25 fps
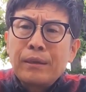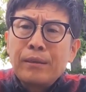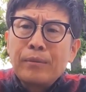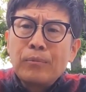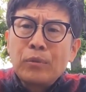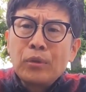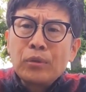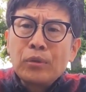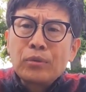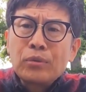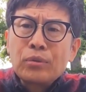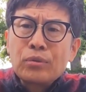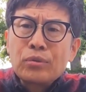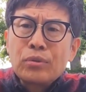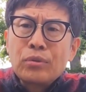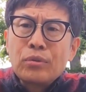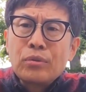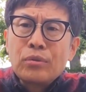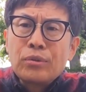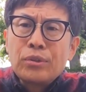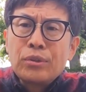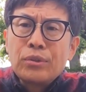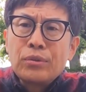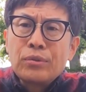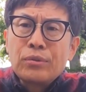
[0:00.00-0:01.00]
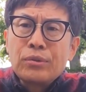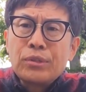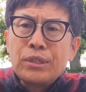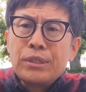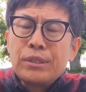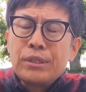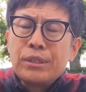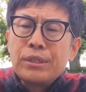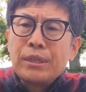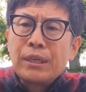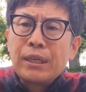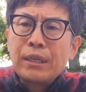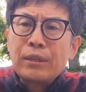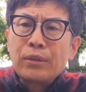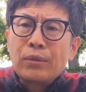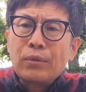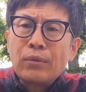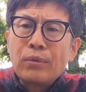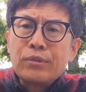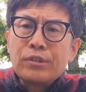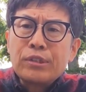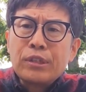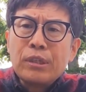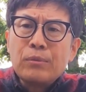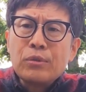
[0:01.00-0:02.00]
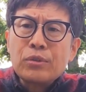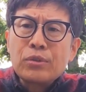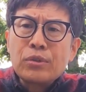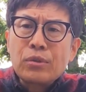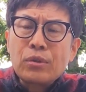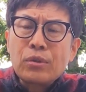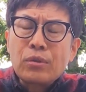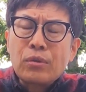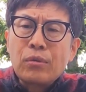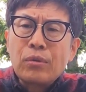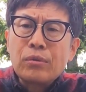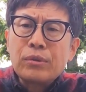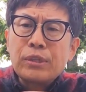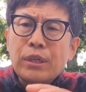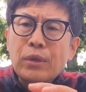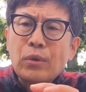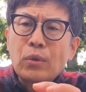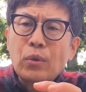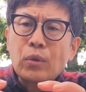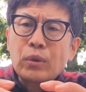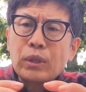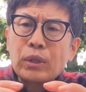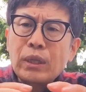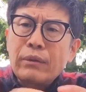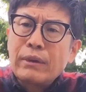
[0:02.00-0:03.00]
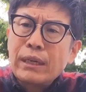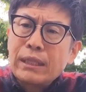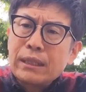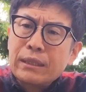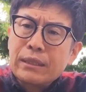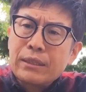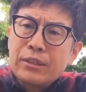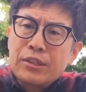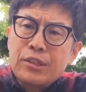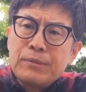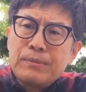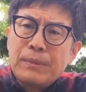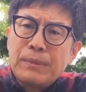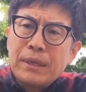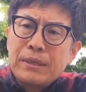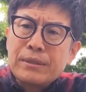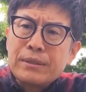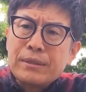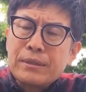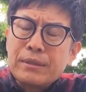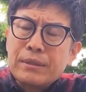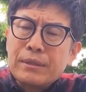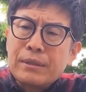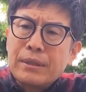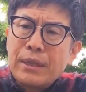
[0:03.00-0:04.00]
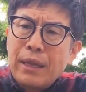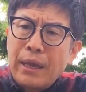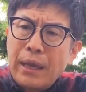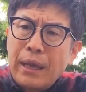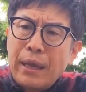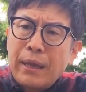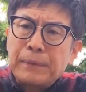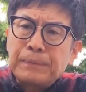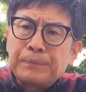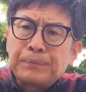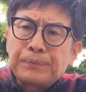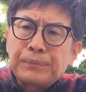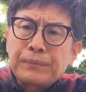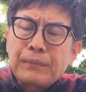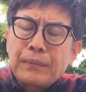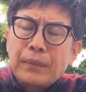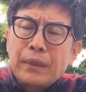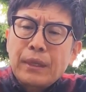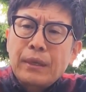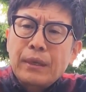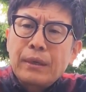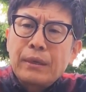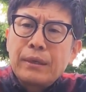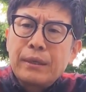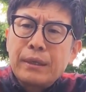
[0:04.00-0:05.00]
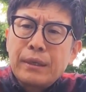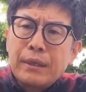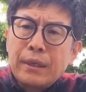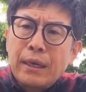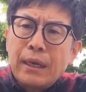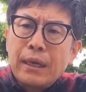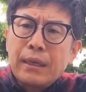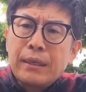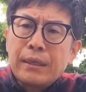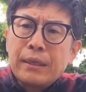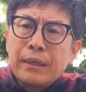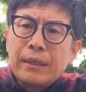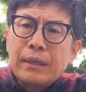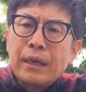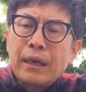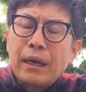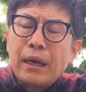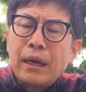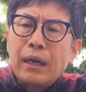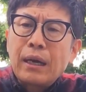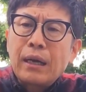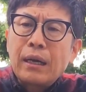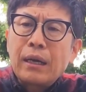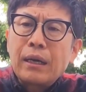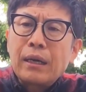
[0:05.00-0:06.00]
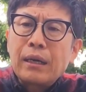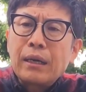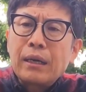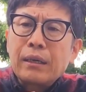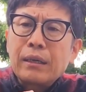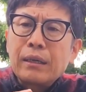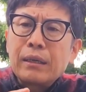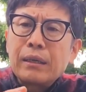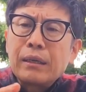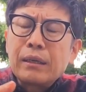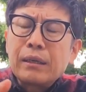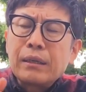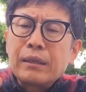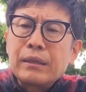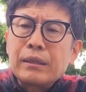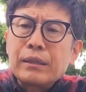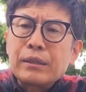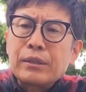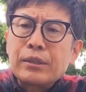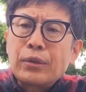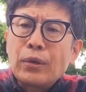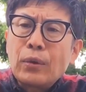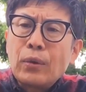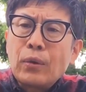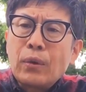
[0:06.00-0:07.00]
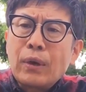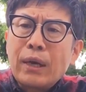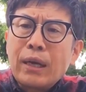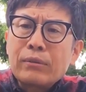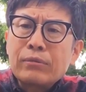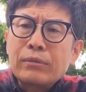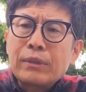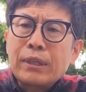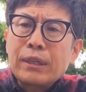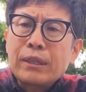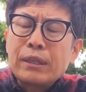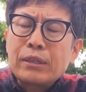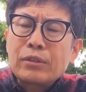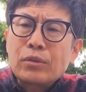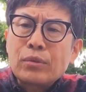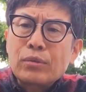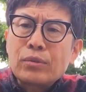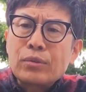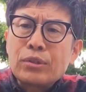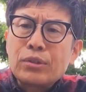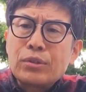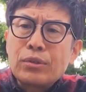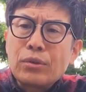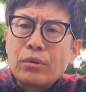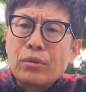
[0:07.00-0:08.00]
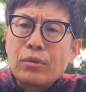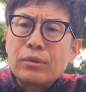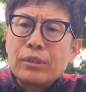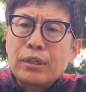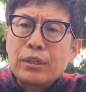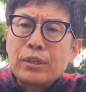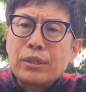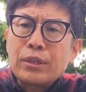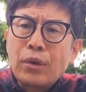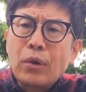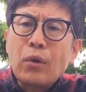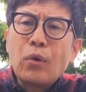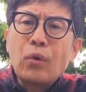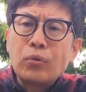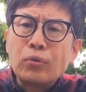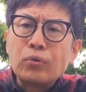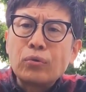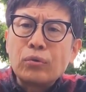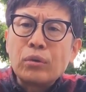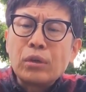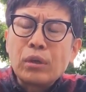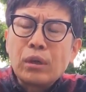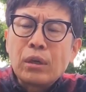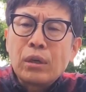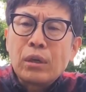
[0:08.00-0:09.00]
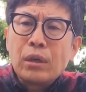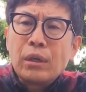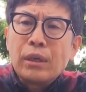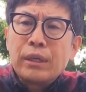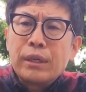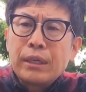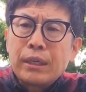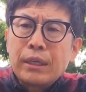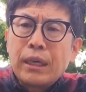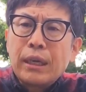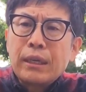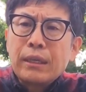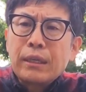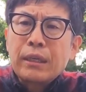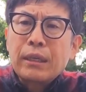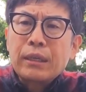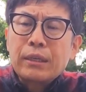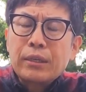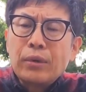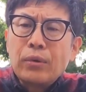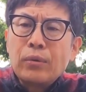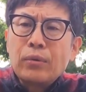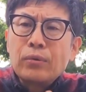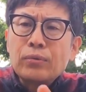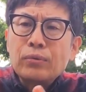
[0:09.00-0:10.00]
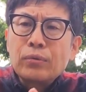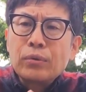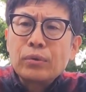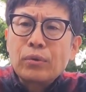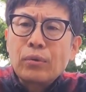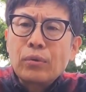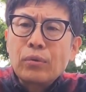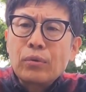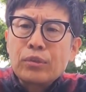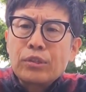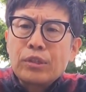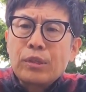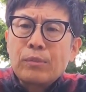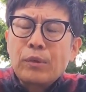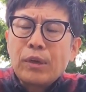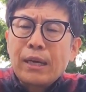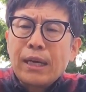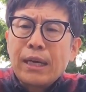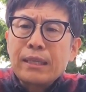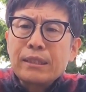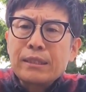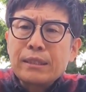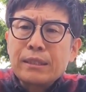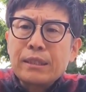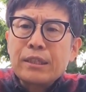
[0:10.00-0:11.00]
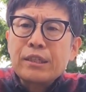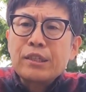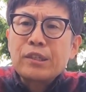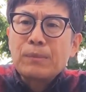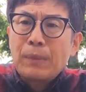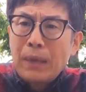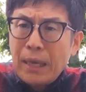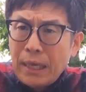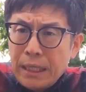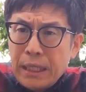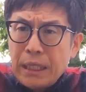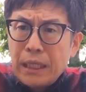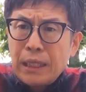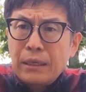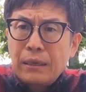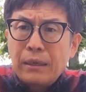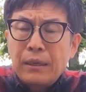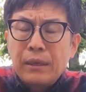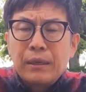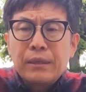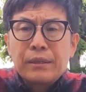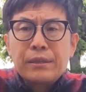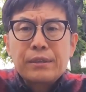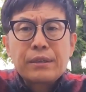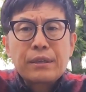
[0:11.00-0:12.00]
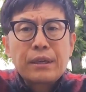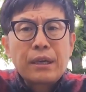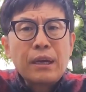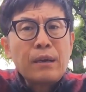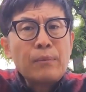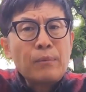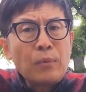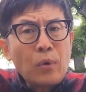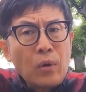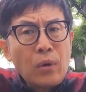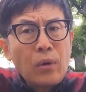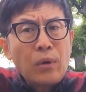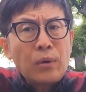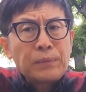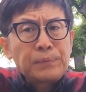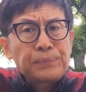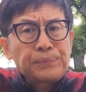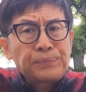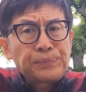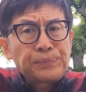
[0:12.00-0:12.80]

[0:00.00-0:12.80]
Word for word: もっとその人自身がどうしてもそこにこだわってしまって、怒りか驚愕的な、その非常に恐怖、怒りか恐怖をどうしても感じてしまい、しかも